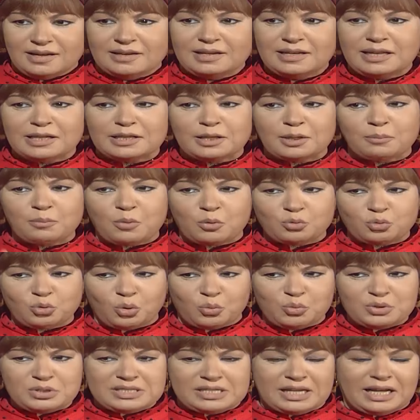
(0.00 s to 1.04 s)
لا ده الموضوع
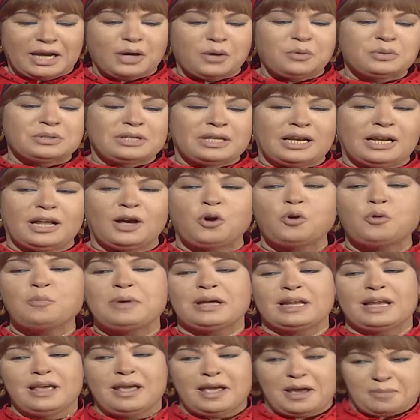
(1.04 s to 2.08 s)
وسع قوي ده انا هقوم
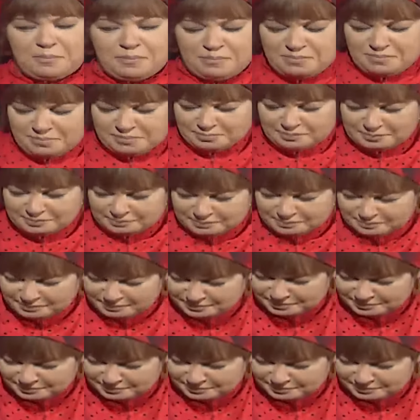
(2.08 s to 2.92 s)
انام ايه يا